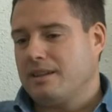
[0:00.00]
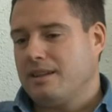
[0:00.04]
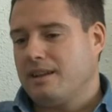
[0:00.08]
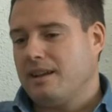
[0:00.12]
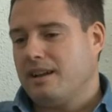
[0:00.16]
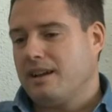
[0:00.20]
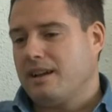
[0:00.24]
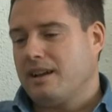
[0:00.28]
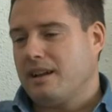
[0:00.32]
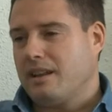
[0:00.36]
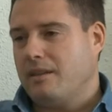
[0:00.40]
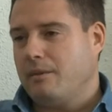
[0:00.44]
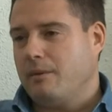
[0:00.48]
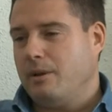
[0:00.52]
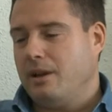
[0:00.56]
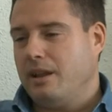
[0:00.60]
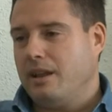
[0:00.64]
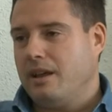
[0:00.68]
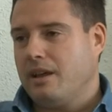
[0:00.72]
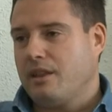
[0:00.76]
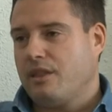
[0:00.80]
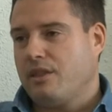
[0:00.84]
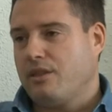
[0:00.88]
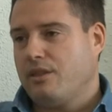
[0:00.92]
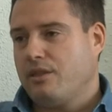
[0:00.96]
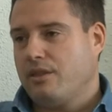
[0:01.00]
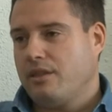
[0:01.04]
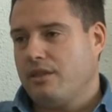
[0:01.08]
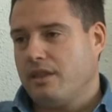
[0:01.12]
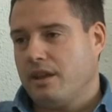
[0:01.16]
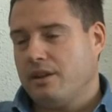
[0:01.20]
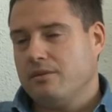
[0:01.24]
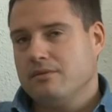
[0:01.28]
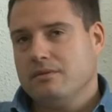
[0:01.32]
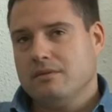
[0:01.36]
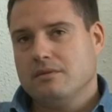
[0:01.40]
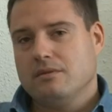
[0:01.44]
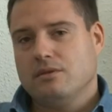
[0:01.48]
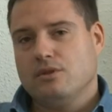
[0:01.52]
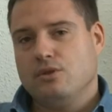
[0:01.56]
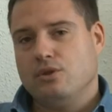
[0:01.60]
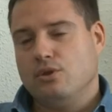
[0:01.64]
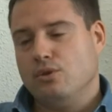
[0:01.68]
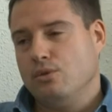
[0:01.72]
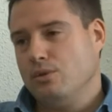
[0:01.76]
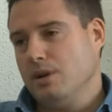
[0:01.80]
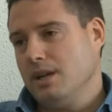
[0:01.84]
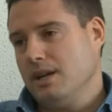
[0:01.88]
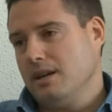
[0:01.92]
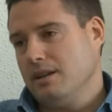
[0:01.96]
tiene credibilidad cero,
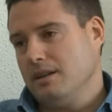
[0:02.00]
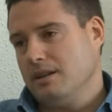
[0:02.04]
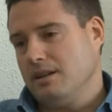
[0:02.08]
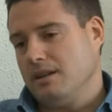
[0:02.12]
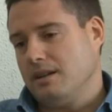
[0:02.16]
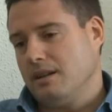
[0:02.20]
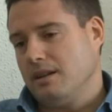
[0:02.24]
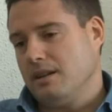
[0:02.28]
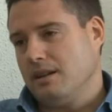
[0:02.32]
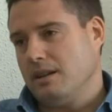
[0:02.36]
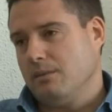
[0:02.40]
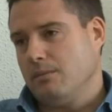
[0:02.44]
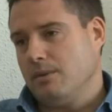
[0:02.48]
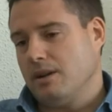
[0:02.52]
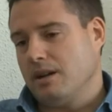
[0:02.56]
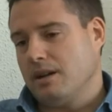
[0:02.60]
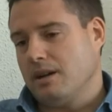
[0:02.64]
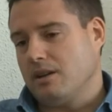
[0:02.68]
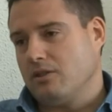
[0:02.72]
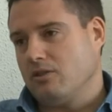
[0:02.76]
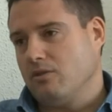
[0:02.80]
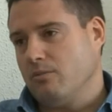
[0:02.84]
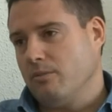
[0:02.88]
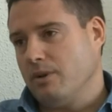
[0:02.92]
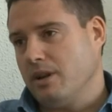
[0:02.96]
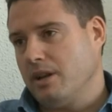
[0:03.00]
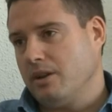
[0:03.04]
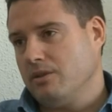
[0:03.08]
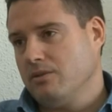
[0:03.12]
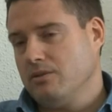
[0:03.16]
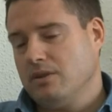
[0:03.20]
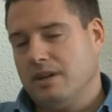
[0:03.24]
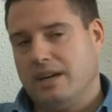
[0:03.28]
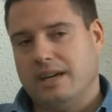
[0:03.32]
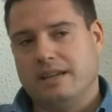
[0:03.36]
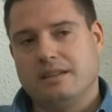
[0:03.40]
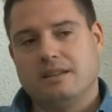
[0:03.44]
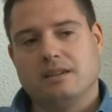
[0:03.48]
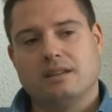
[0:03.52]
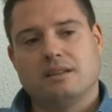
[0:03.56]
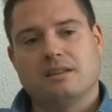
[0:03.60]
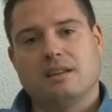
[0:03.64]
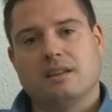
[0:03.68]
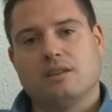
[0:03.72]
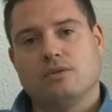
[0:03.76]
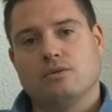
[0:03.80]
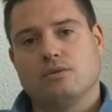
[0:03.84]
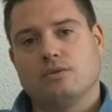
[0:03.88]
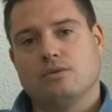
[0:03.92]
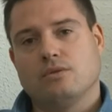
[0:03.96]
nula en el tema de Carlos Melero. Ha
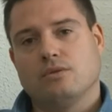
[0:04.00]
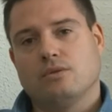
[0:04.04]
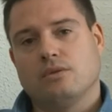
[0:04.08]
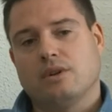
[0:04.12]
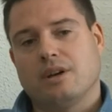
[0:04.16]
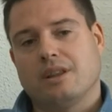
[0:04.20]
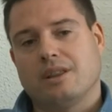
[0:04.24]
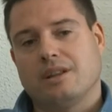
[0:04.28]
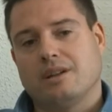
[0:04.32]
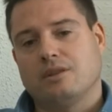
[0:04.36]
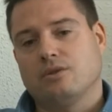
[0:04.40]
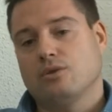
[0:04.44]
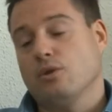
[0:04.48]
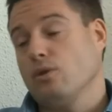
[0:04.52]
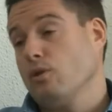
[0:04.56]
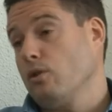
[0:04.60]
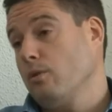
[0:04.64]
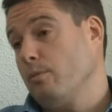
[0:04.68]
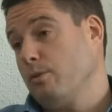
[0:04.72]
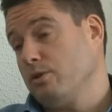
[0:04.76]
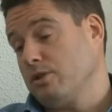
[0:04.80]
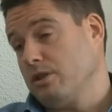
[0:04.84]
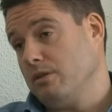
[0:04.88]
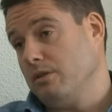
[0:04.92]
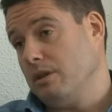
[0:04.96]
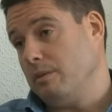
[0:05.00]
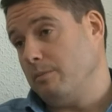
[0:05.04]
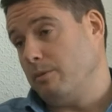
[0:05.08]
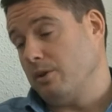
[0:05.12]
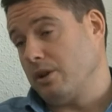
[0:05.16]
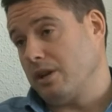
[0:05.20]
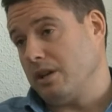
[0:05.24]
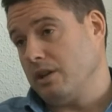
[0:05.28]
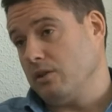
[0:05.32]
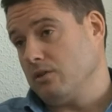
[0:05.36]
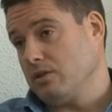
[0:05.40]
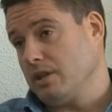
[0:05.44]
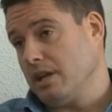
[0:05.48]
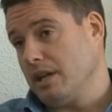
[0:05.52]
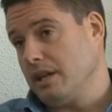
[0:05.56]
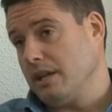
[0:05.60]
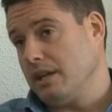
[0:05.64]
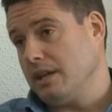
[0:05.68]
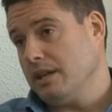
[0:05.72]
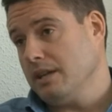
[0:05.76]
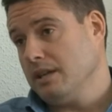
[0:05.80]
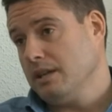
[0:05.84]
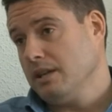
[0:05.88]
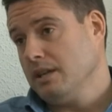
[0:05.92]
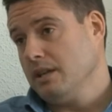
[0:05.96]
intentado hacer todo lo posible porque no
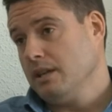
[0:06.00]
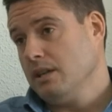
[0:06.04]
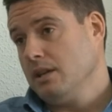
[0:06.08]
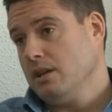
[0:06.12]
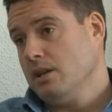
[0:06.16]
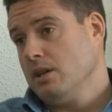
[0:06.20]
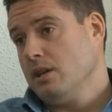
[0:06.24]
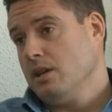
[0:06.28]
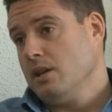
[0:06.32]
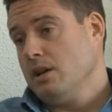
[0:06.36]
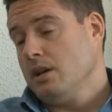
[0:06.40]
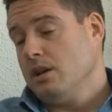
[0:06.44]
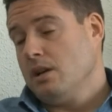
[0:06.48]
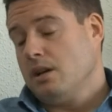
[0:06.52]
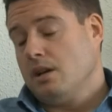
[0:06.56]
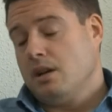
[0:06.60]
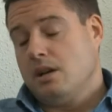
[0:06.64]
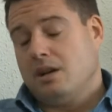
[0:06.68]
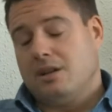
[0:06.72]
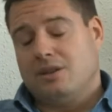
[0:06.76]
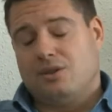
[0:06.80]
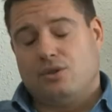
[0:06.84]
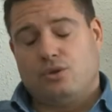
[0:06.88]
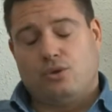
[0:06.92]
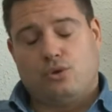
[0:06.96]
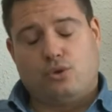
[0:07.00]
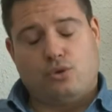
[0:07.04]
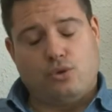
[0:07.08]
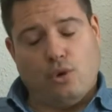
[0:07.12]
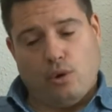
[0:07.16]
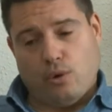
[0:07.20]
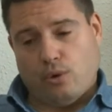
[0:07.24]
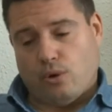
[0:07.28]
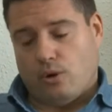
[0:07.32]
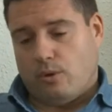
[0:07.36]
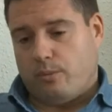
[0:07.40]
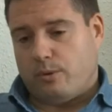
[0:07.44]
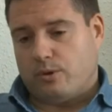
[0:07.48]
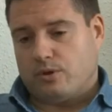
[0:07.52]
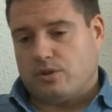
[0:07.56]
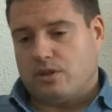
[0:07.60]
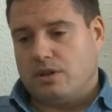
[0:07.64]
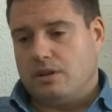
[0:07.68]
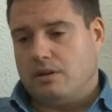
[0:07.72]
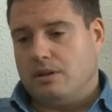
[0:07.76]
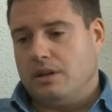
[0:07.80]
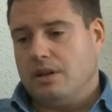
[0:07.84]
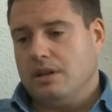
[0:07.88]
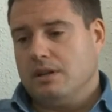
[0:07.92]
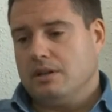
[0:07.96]
saliera, todo lo
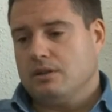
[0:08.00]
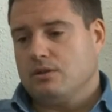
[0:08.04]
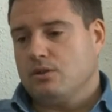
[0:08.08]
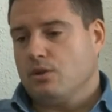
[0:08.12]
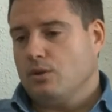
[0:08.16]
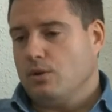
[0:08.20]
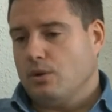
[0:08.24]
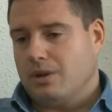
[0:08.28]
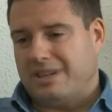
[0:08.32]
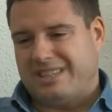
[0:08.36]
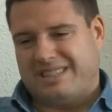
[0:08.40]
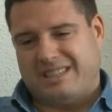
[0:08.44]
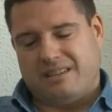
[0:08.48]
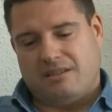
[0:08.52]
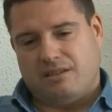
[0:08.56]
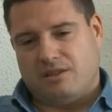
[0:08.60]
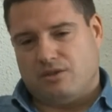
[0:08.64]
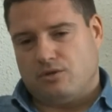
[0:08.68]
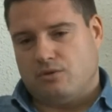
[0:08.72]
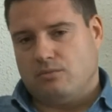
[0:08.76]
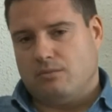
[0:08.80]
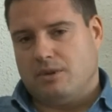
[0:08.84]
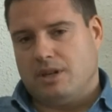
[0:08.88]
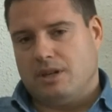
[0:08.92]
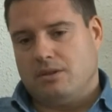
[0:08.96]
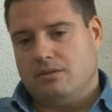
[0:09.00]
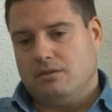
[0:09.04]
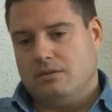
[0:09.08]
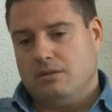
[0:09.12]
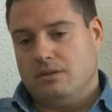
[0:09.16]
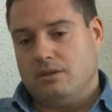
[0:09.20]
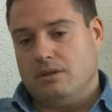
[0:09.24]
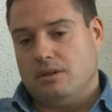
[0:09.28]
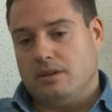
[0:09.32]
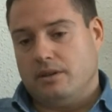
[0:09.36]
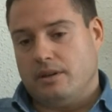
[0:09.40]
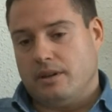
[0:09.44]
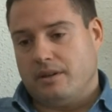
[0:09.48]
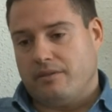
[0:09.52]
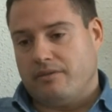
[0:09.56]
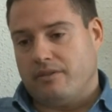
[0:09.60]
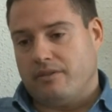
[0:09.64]
posible, todo lo que estaba en su mano y al